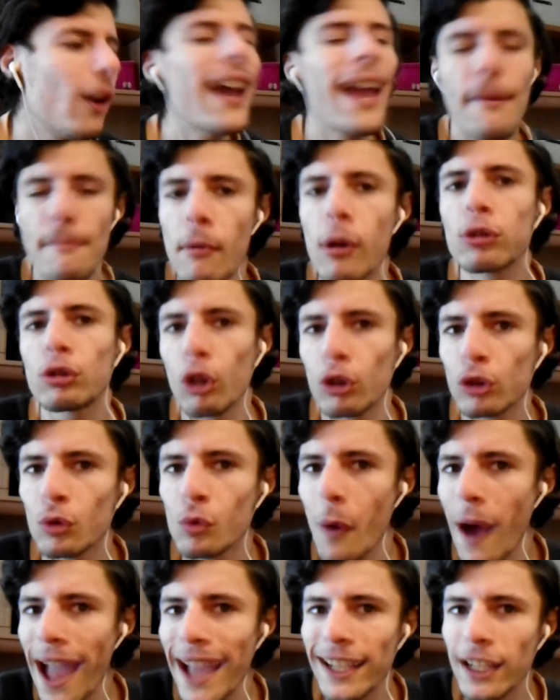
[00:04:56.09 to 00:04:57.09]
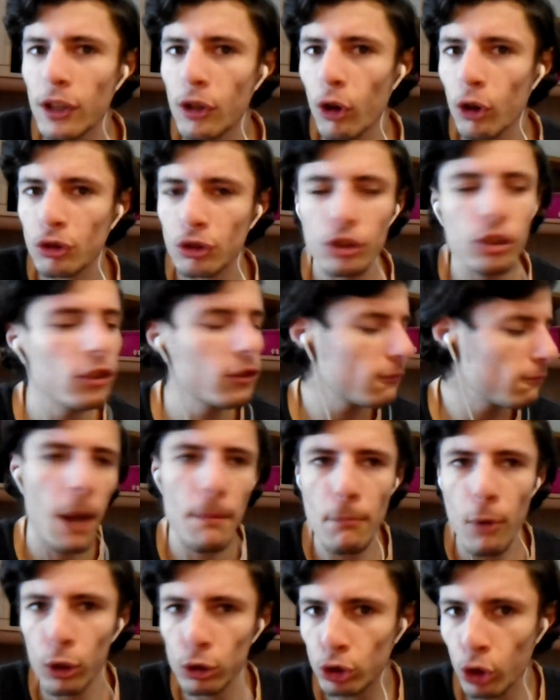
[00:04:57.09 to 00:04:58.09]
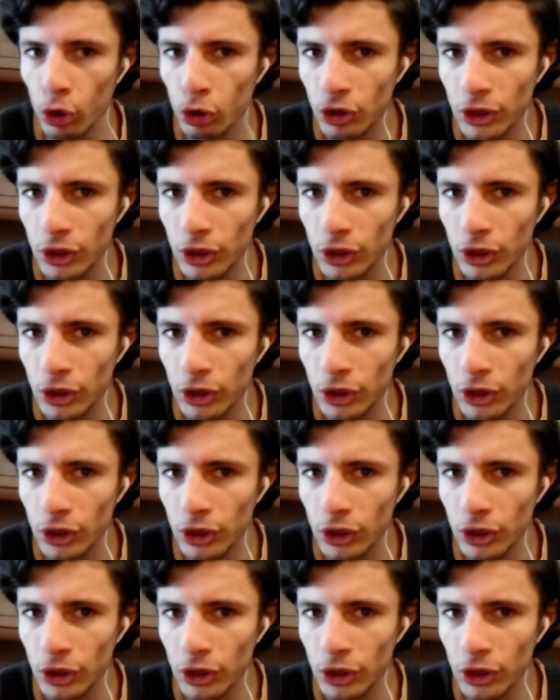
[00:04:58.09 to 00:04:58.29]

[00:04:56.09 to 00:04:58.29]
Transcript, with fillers: è molto swag così, ha molto